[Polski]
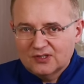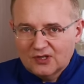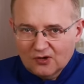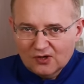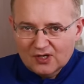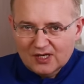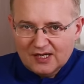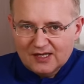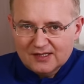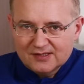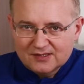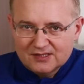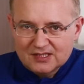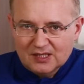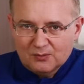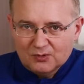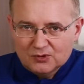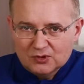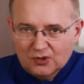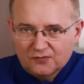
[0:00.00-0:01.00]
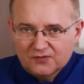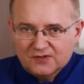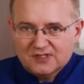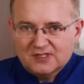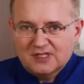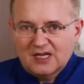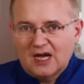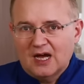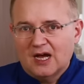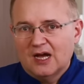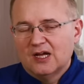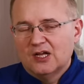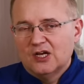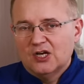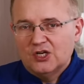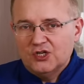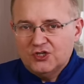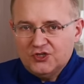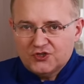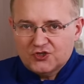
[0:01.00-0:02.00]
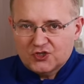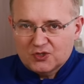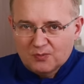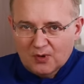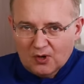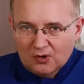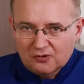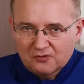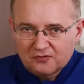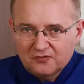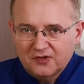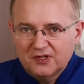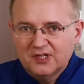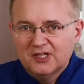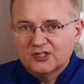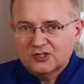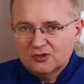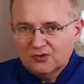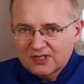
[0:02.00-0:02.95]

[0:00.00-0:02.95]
kora cynamonowca, liść morwy.